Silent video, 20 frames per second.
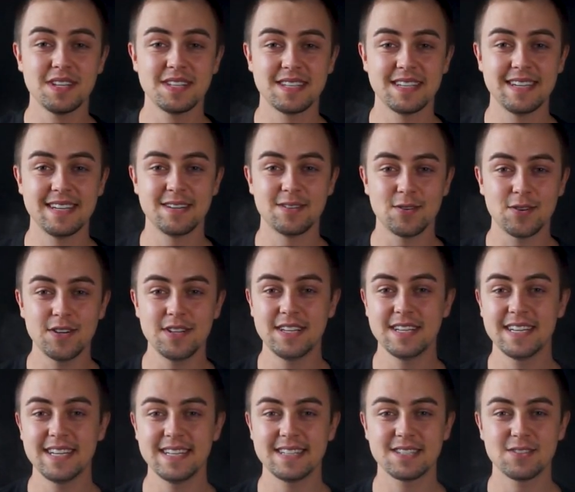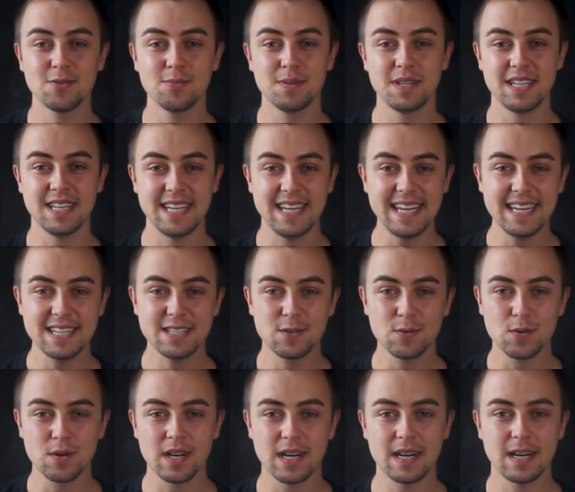gesehen. Heute geht es um die
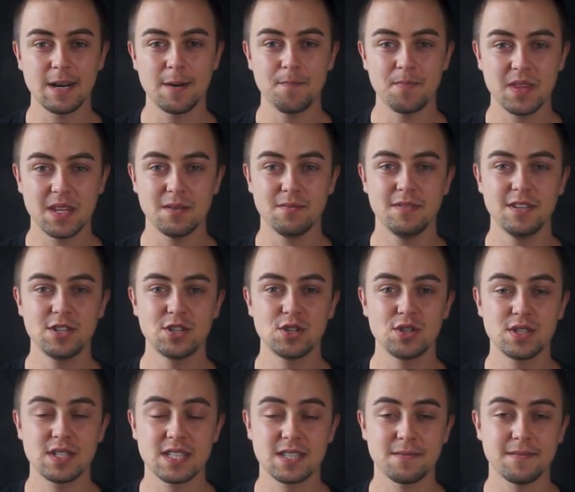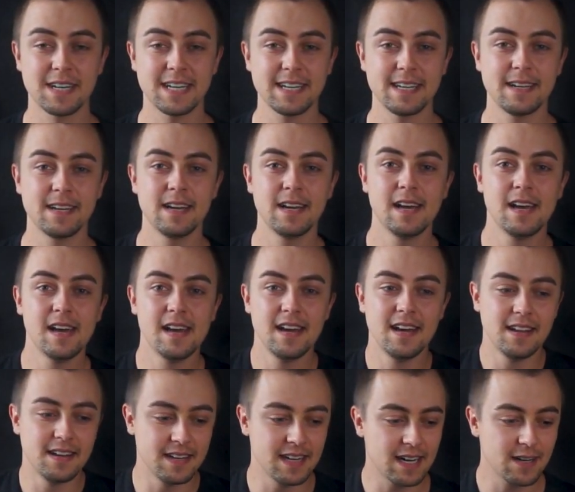X-Hooker Division 2
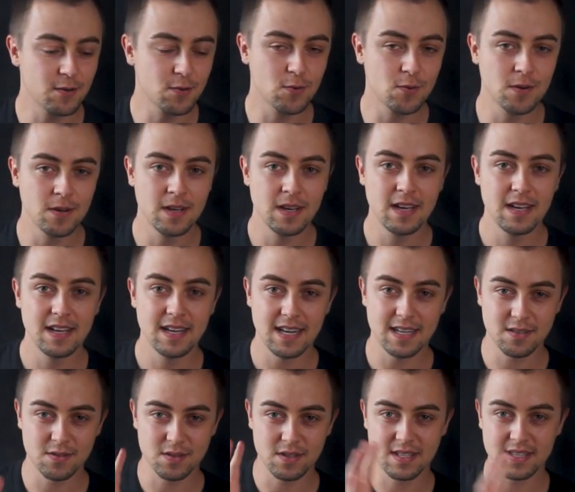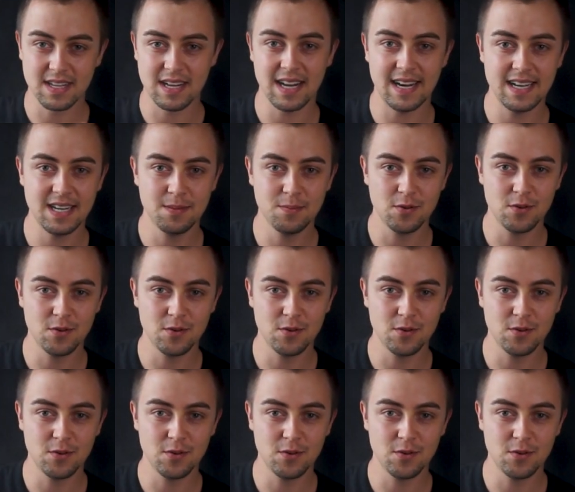Nano, also das kleine